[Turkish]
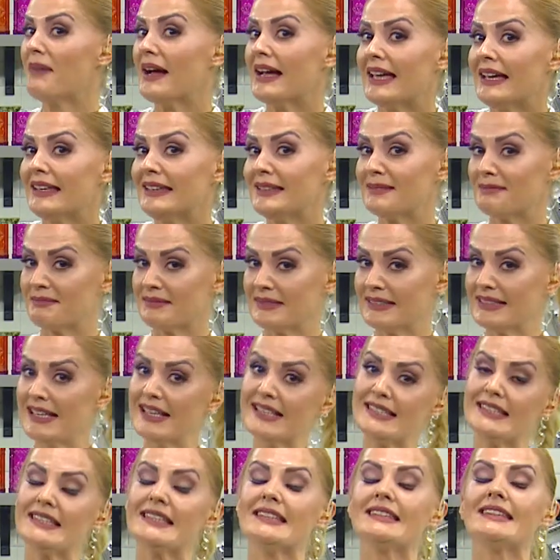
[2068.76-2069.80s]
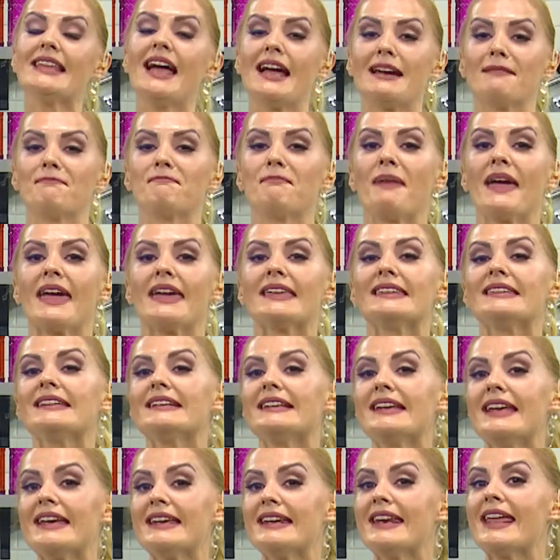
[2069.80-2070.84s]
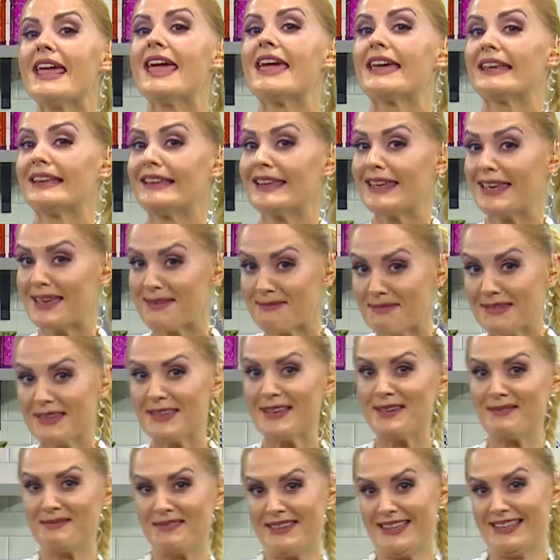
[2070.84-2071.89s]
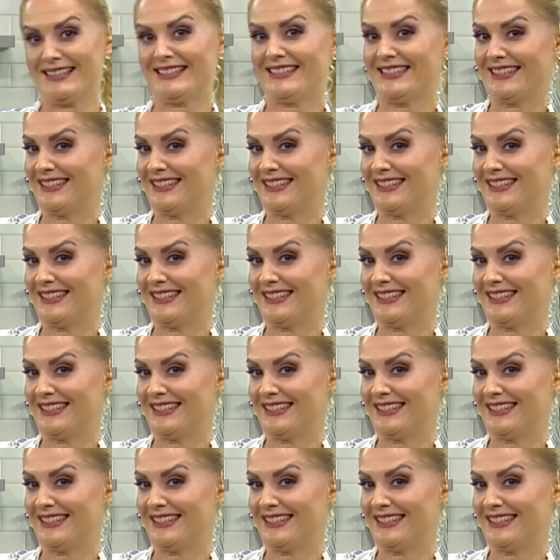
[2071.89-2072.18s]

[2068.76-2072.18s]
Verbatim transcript: bakalım nasıllar peynirlerini ekleyebilir miyiz?